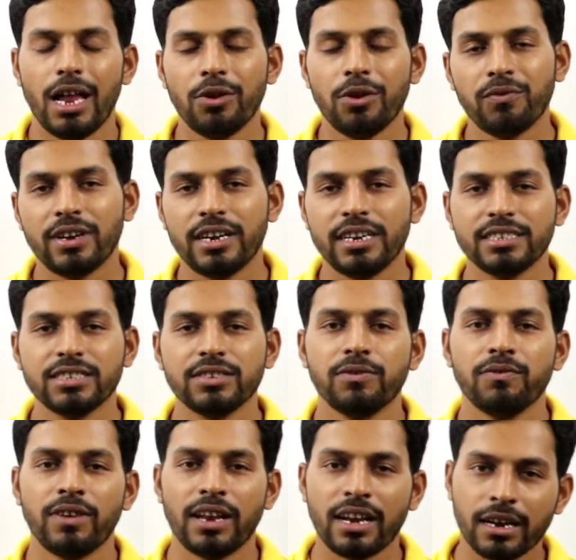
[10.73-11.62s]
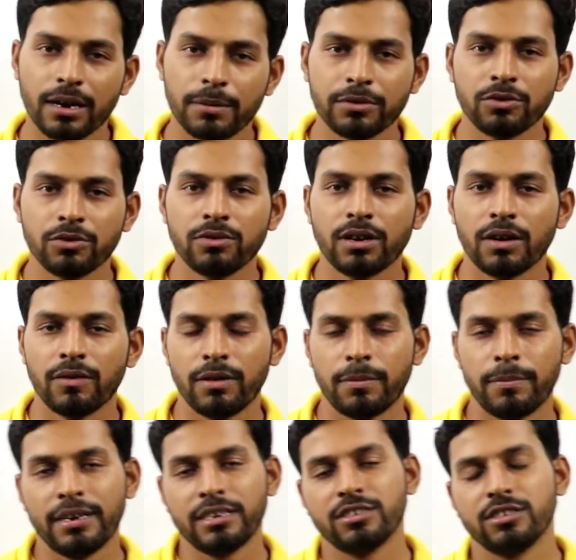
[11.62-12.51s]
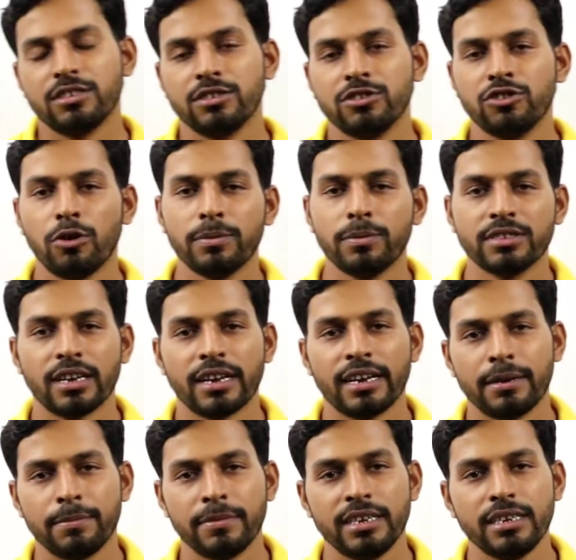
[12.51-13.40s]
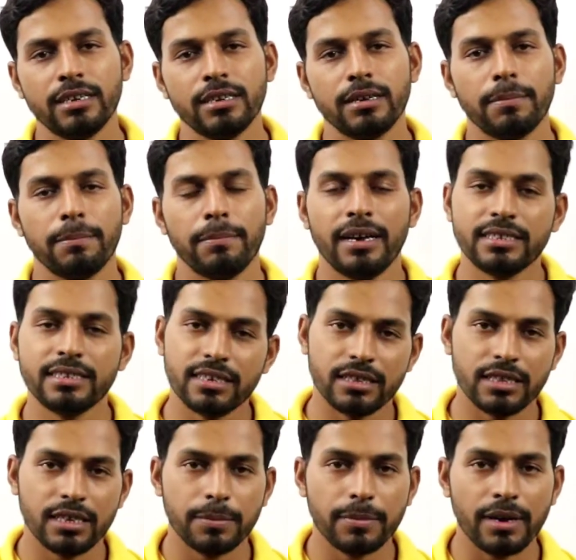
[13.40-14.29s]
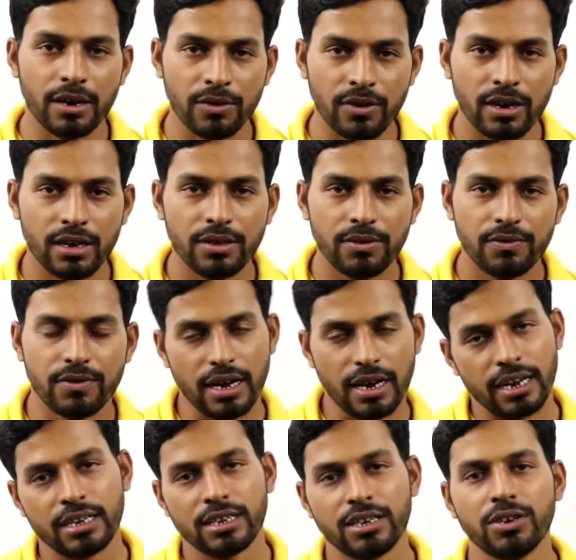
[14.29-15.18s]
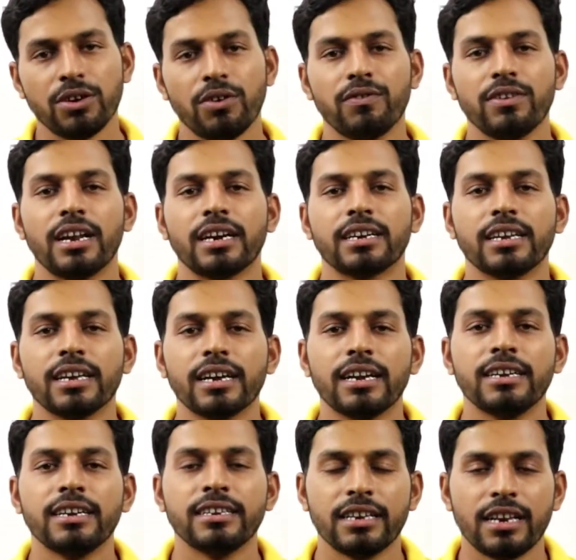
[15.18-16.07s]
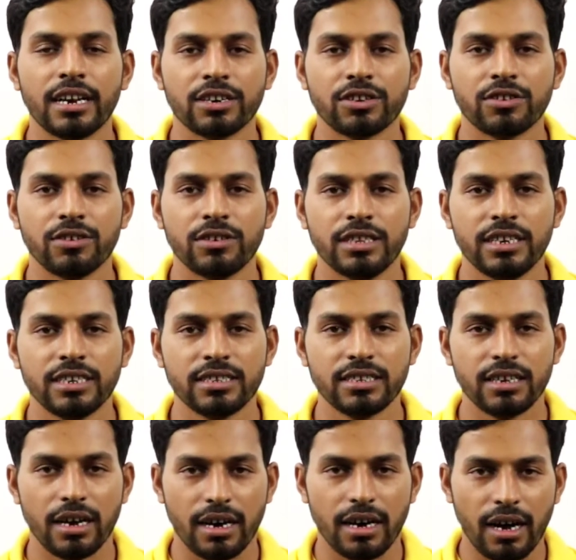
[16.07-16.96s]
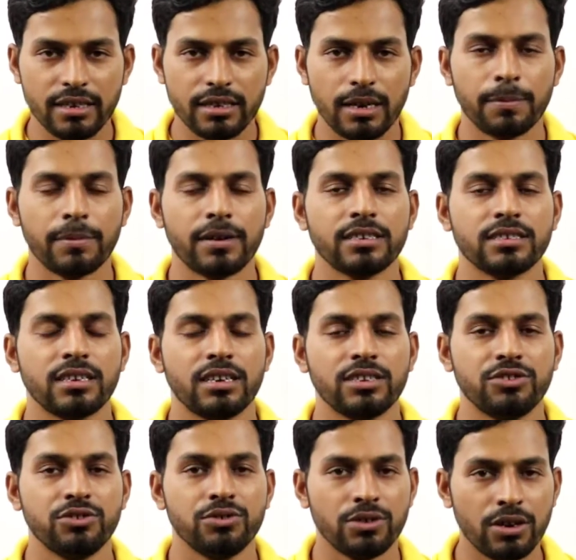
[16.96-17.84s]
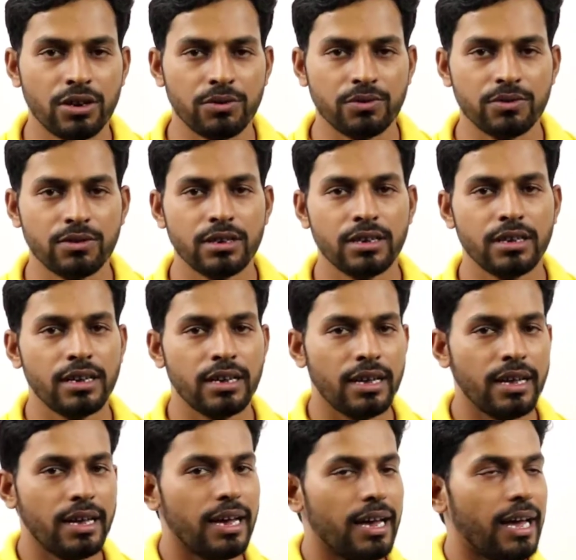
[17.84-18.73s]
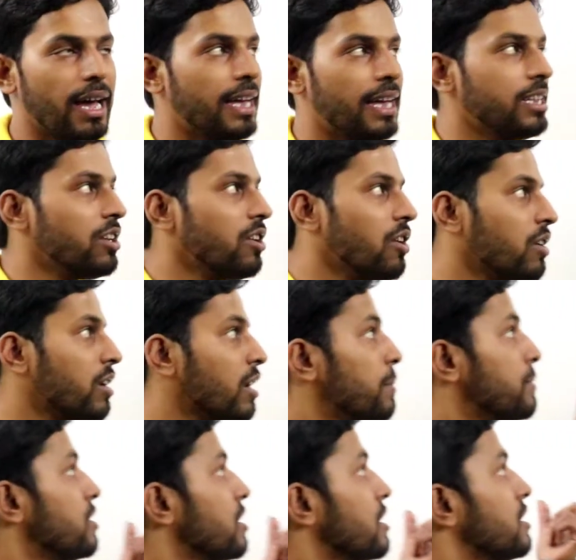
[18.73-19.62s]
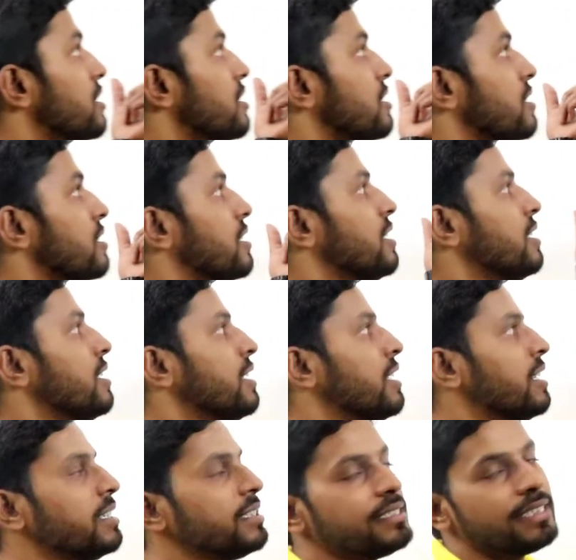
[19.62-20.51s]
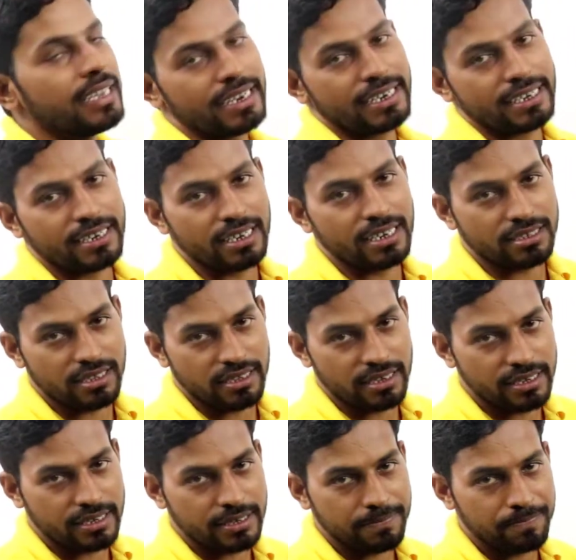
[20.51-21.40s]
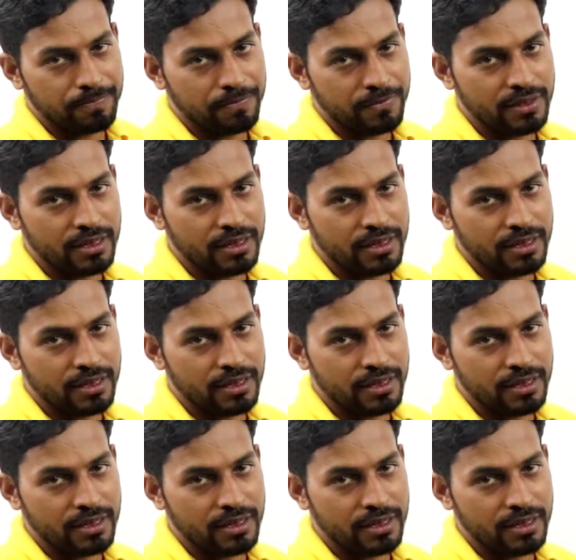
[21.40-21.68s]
हेलो फ्रेंड्स वेलकम टू गवर्नमेंट जॉब्स एकेडमी मैं संदीप गंगवार फैकल्टी ऑफ इलेक्ट्रिकल एंड इलेक्ट्रॉनिक्स आज आपके साथ जुड़ा हूँ एनालॉग कम्युनिकेशन की सेकेंड क्लास लेके